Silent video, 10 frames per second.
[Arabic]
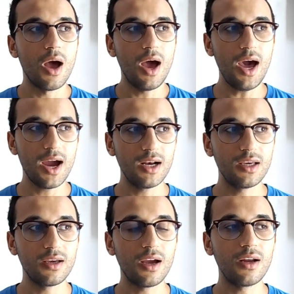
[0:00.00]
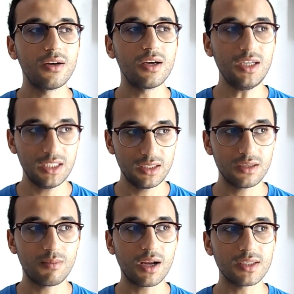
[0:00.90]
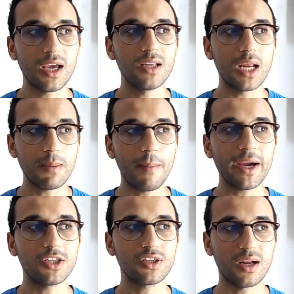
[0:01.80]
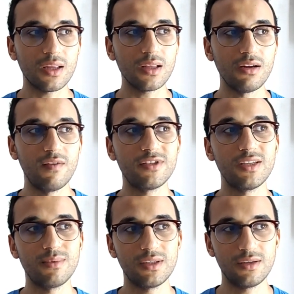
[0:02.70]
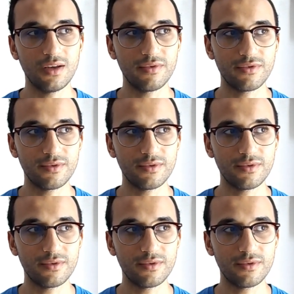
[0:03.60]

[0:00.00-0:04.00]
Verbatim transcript: حاليا حسيت براسي انني ما بقيتش كنضغط على نفسي بزاف